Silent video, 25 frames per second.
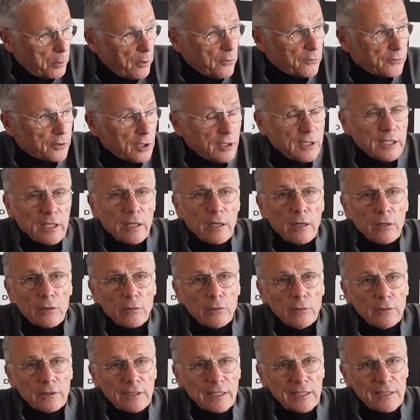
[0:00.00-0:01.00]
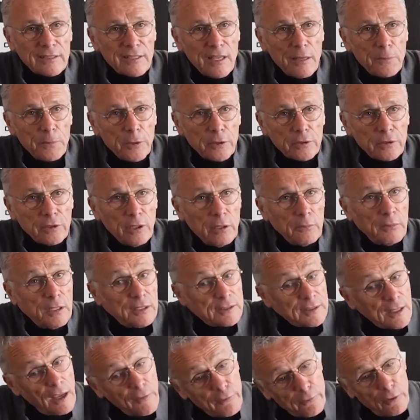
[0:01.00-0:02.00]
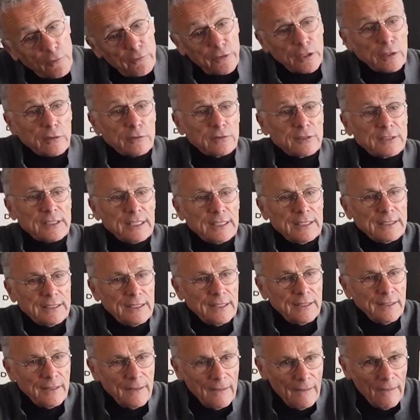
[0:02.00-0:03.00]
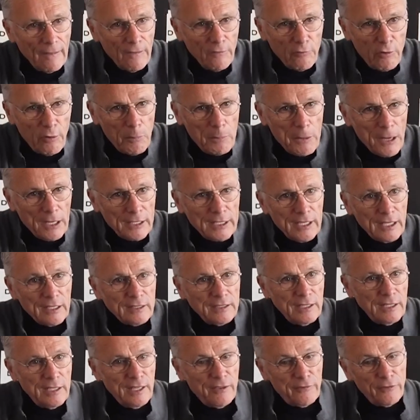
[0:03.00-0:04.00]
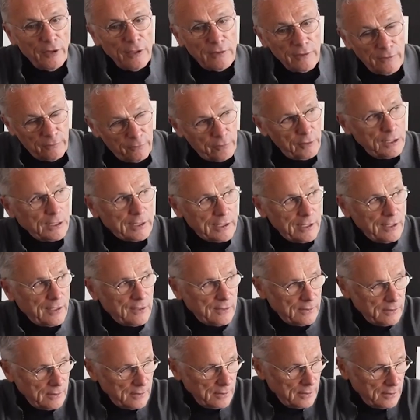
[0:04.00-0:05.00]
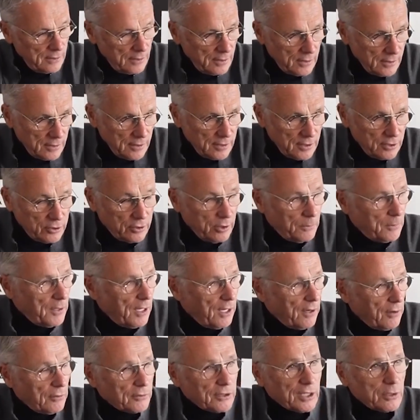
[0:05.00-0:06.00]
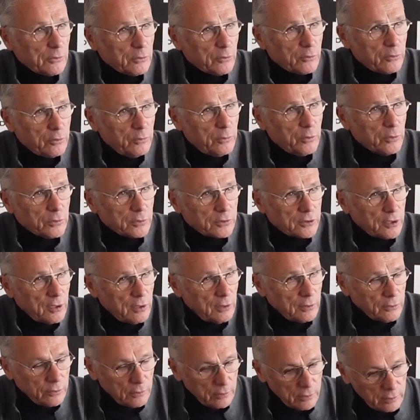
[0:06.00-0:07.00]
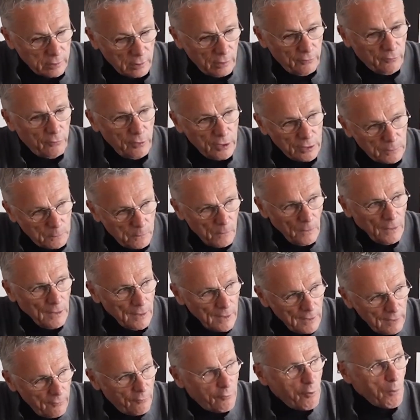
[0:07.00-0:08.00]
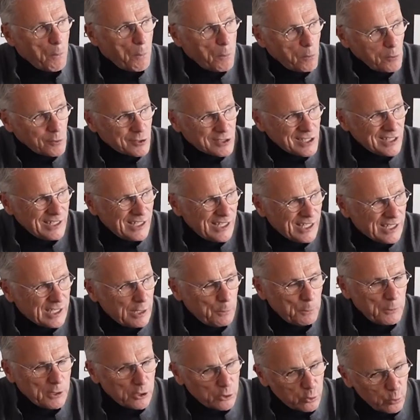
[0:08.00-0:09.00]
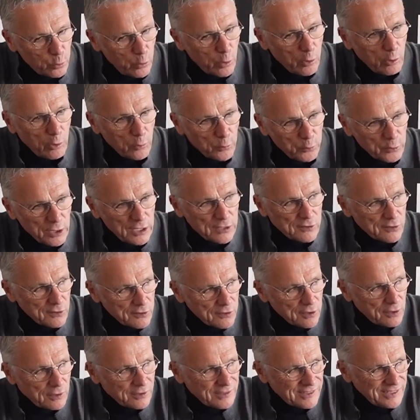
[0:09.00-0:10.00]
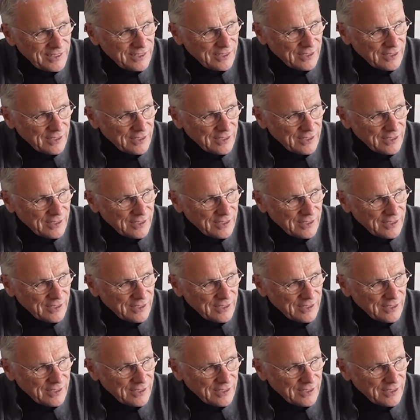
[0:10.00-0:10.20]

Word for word: kata Mark Grosjean dikutip dari Headlats News. Lebih lanjut, Mark Grosjean menyebut jika Marcelino Ferdinand didukung dengan kemampuan komunikasi yang baik.